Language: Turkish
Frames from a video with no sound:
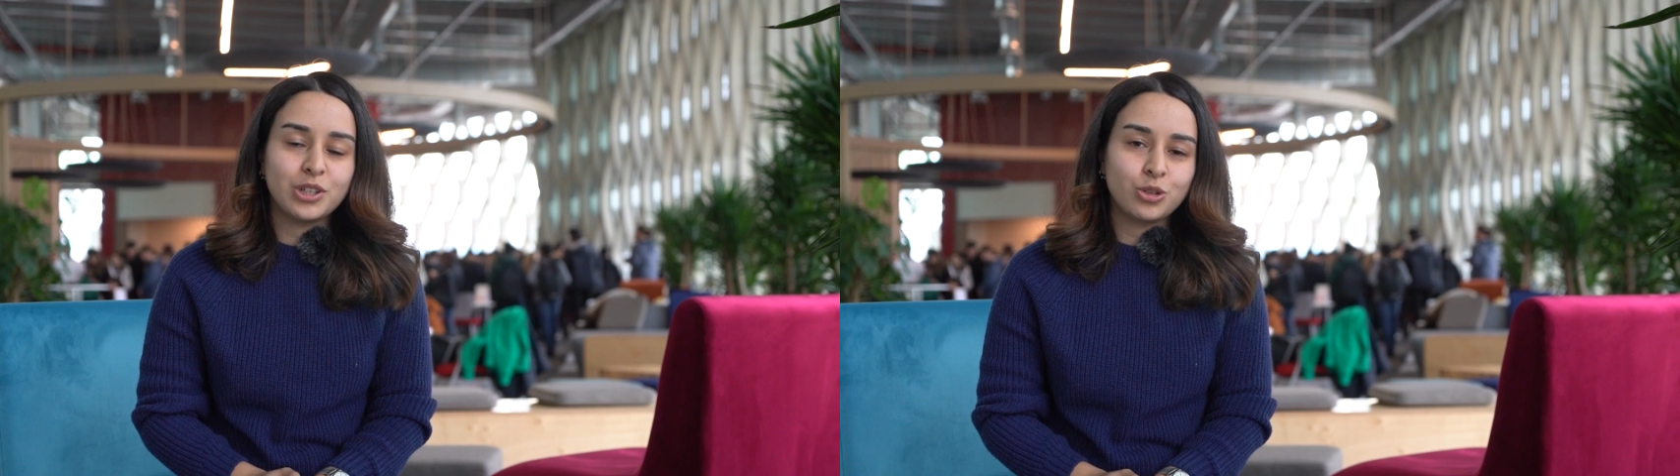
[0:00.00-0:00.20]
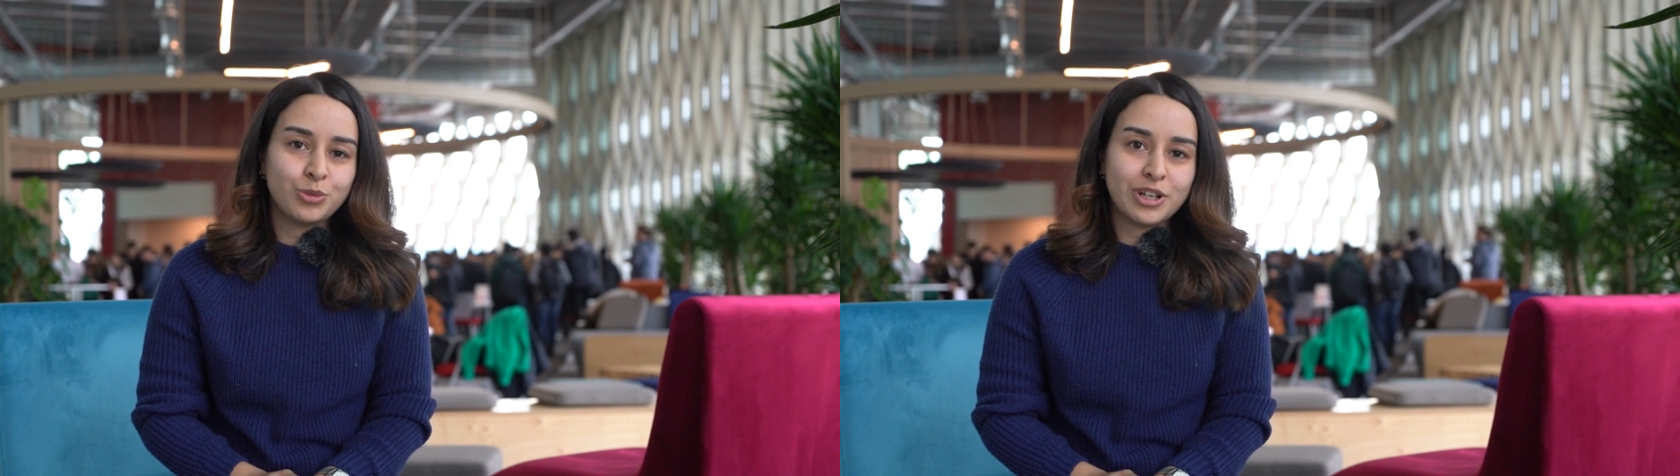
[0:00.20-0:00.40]

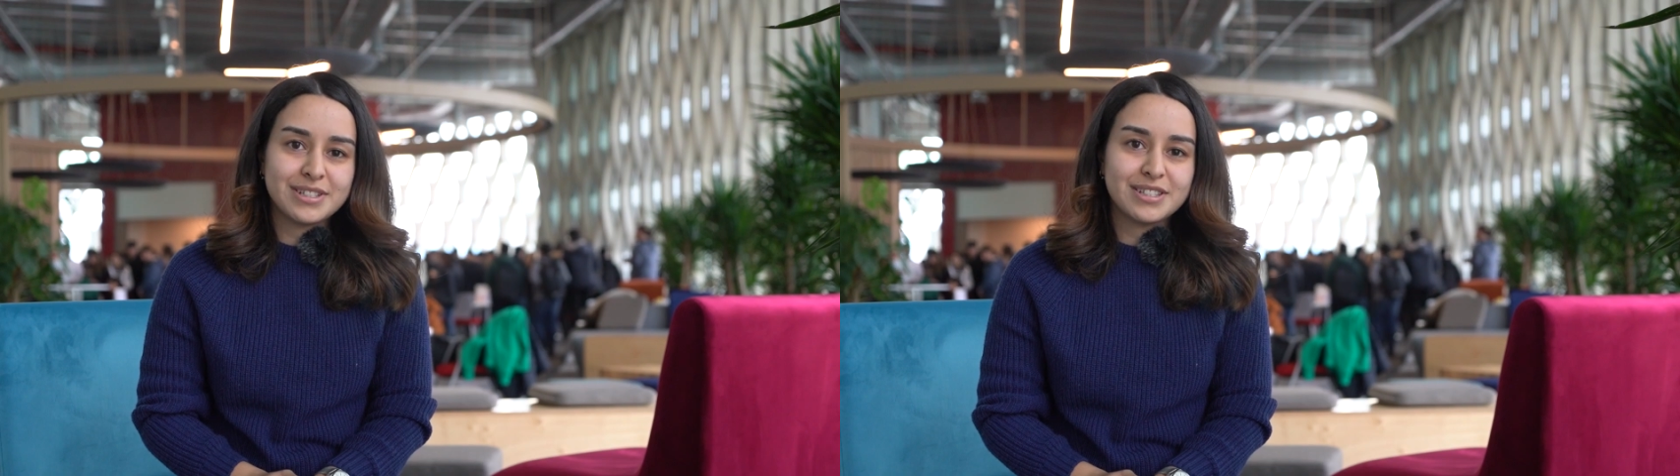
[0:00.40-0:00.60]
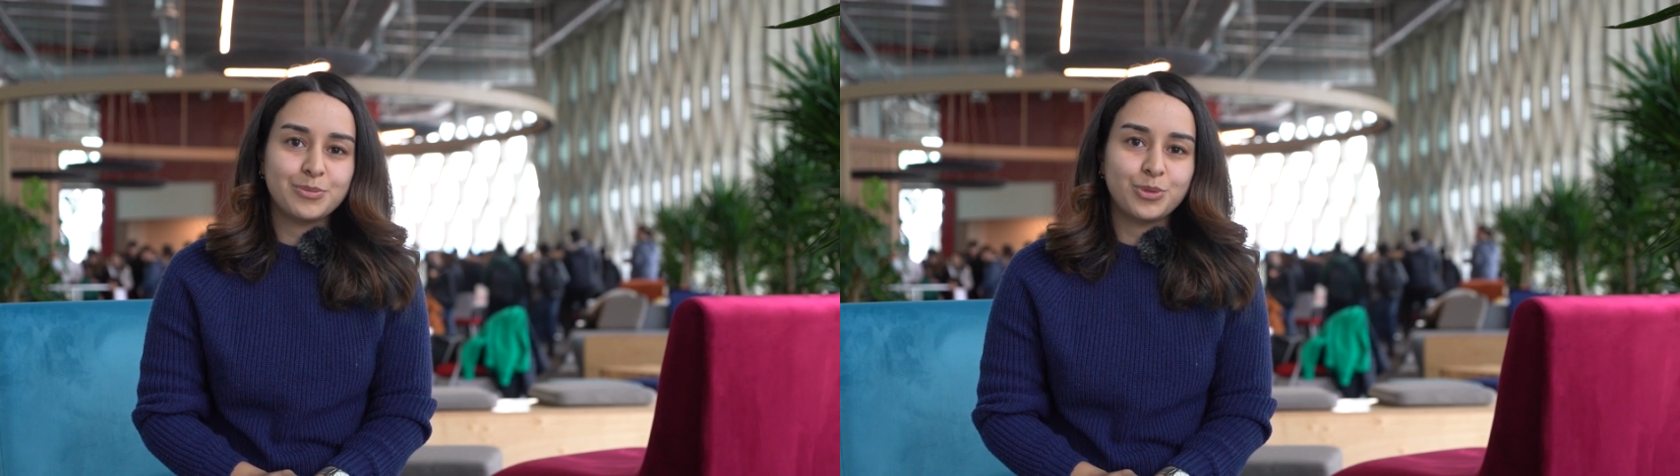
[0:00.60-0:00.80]

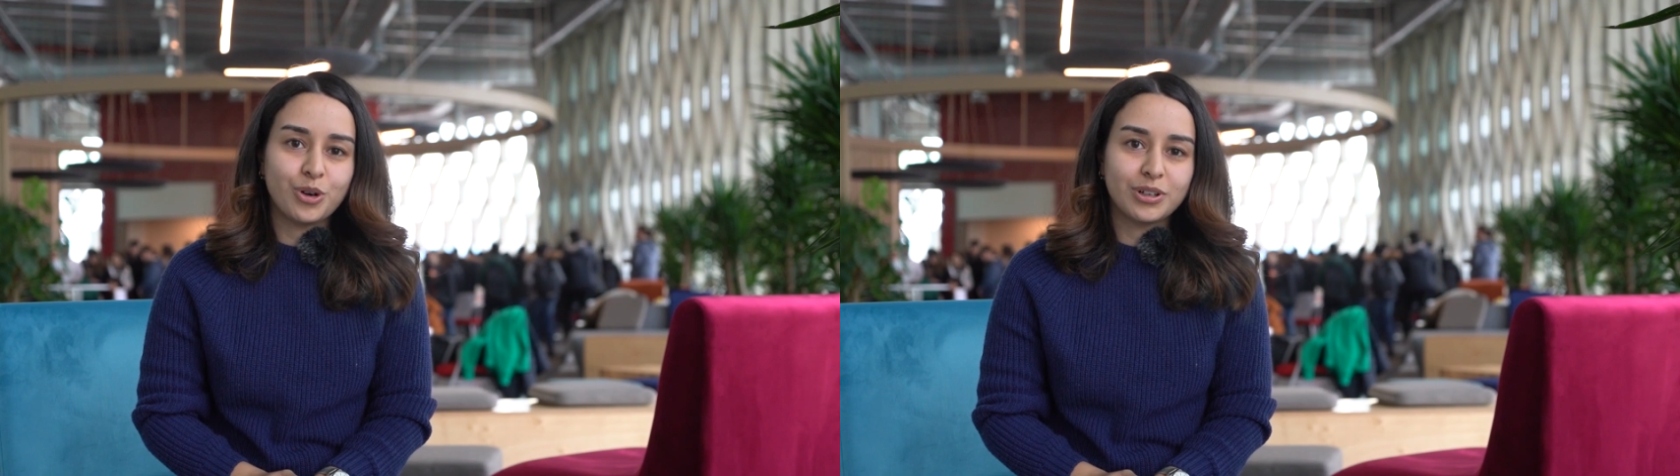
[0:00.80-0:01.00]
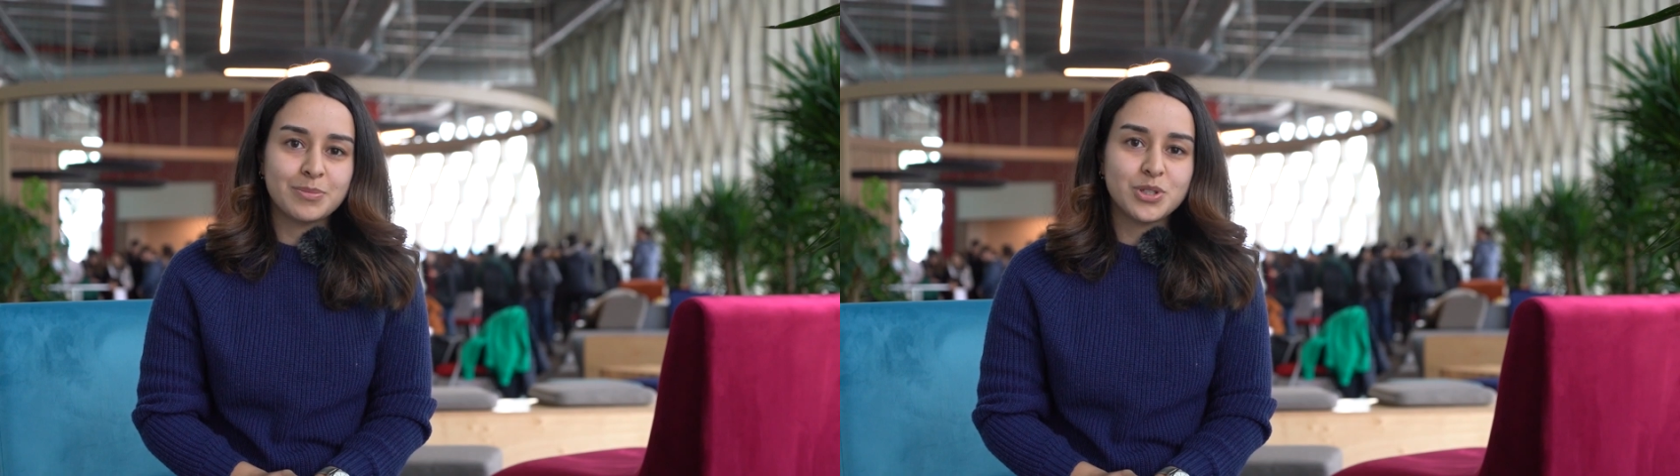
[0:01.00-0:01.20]
Nanomühendislik
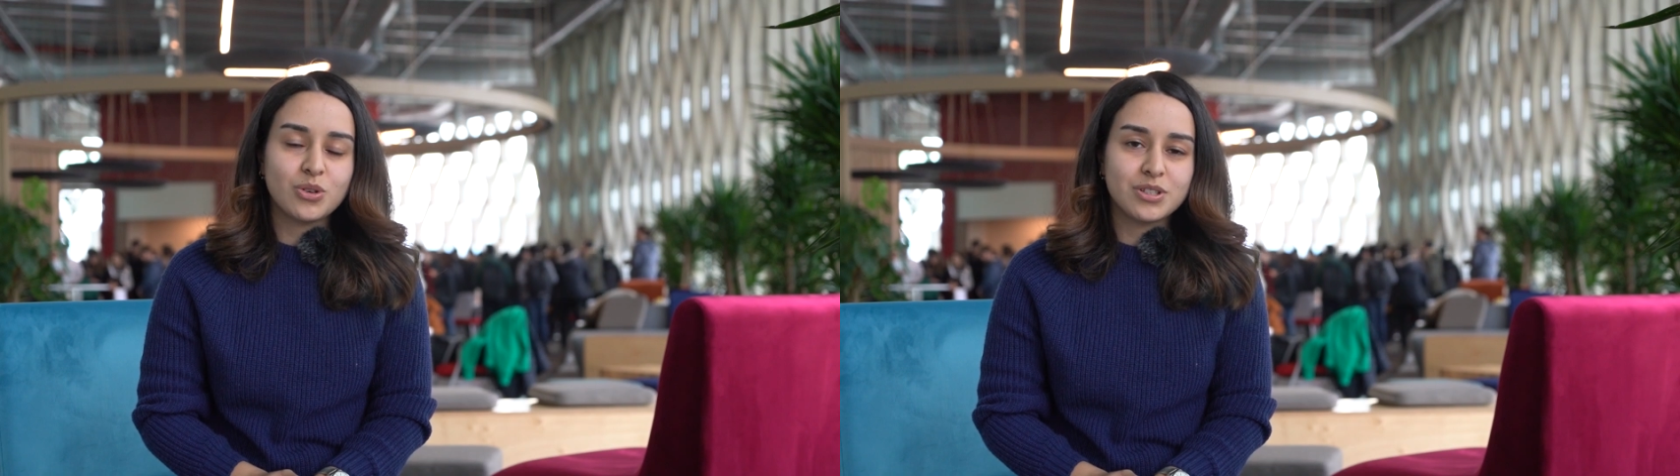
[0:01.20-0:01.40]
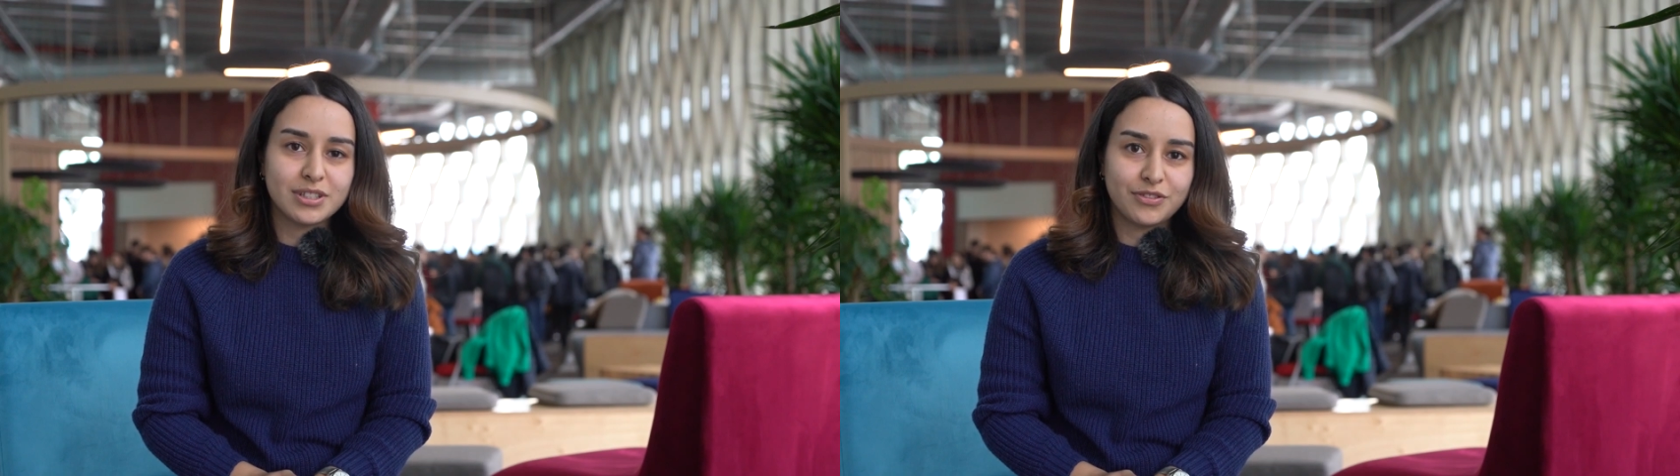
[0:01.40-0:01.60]
Programı
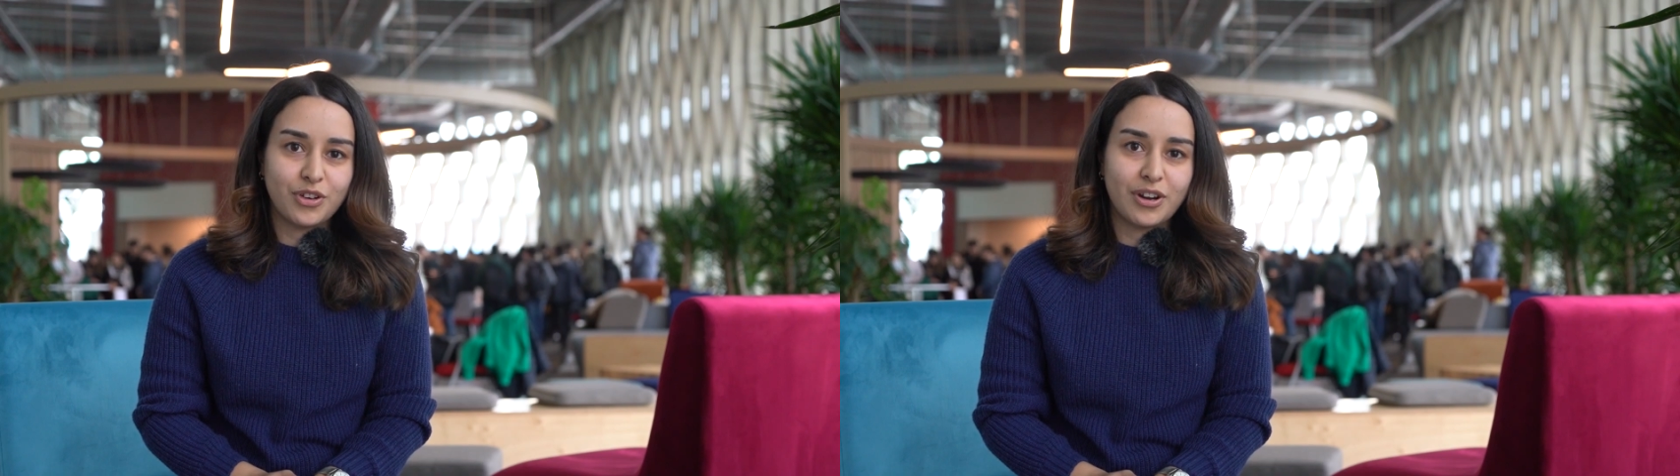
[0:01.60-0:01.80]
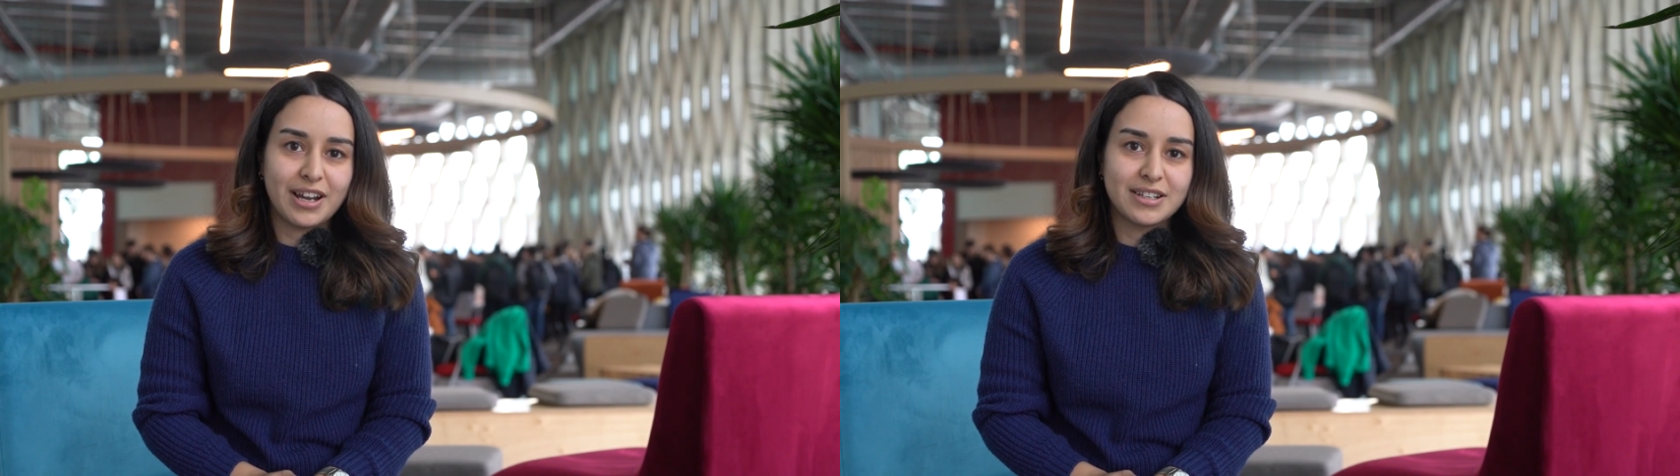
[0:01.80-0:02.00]
son sınıf
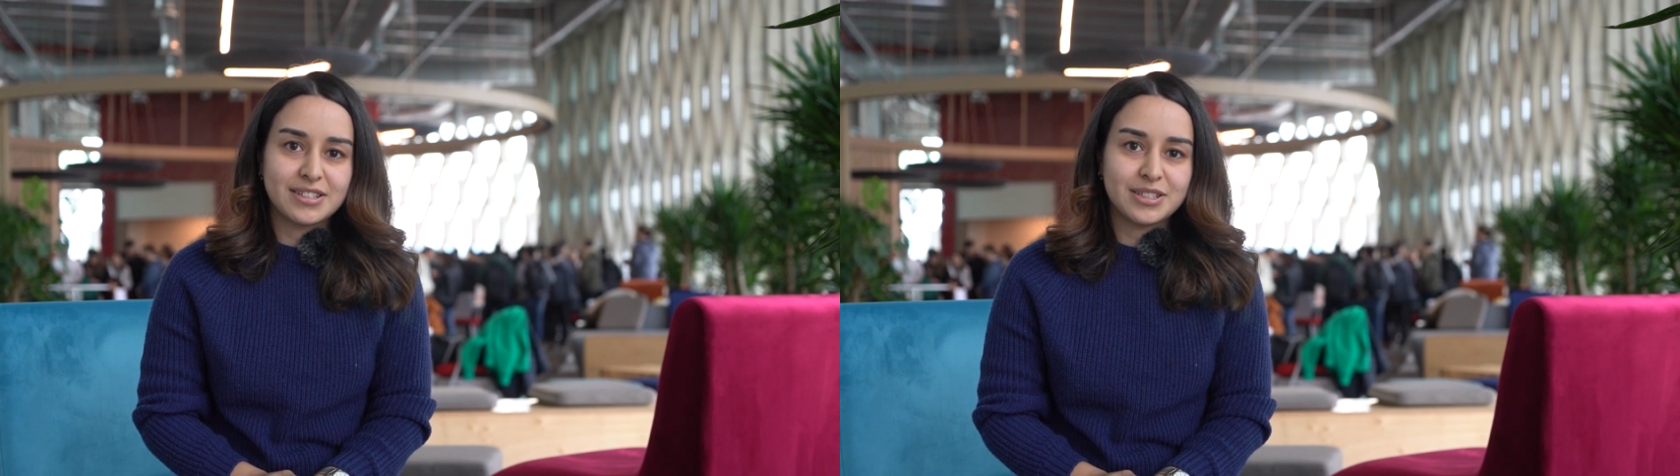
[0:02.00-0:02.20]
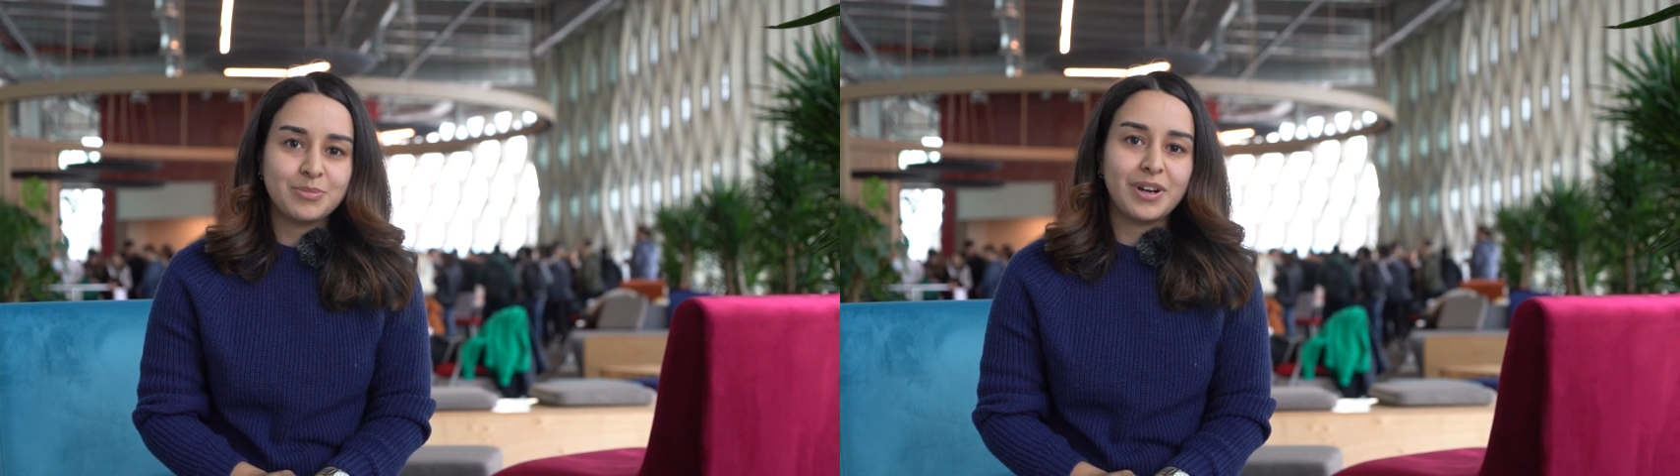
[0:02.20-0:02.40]
öğrencisiyim.